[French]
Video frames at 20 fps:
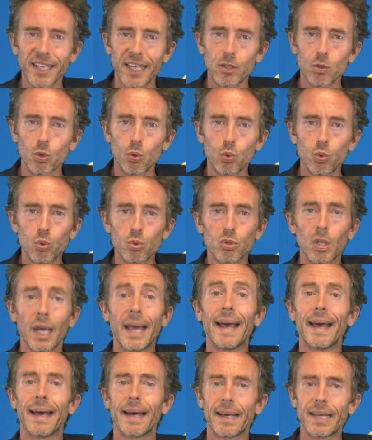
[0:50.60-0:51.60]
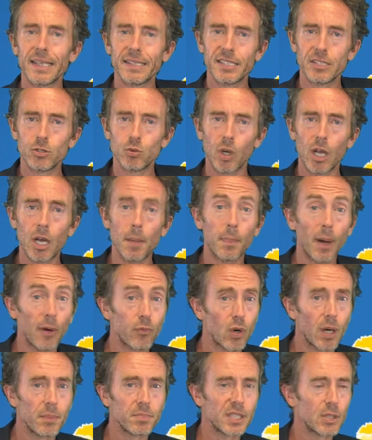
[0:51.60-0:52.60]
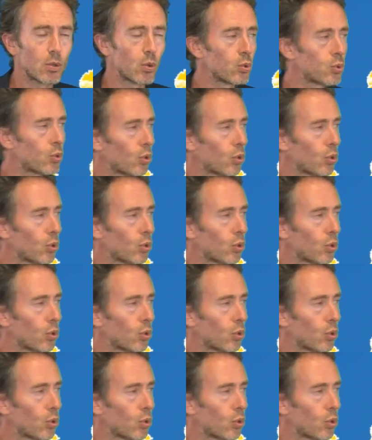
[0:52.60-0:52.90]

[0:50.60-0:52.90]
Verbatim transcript: quelques gouttes résiduelles, parfois un petit coup de